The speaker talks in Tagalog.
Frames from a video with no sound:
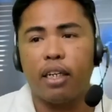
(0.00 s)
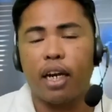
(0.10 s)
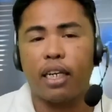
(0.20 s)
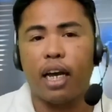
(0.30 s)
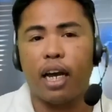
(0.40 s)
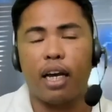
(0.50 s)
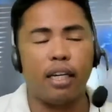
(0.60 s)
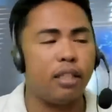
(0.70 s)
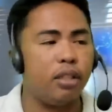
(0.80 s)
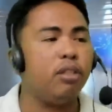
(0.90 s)
Kaya,
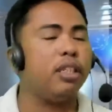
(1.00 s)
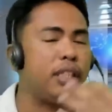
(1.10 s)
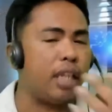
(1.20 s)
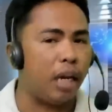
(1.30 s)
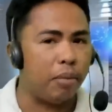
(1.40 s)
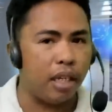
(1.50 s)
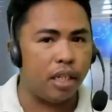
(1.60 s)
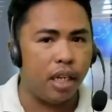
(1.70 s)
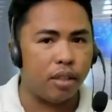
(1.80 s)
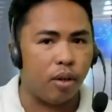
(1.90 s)
yun ang sinabi niya
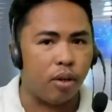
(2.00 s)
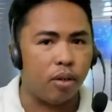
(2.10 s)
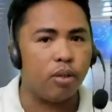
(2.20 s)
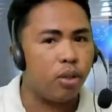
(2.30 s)
dito.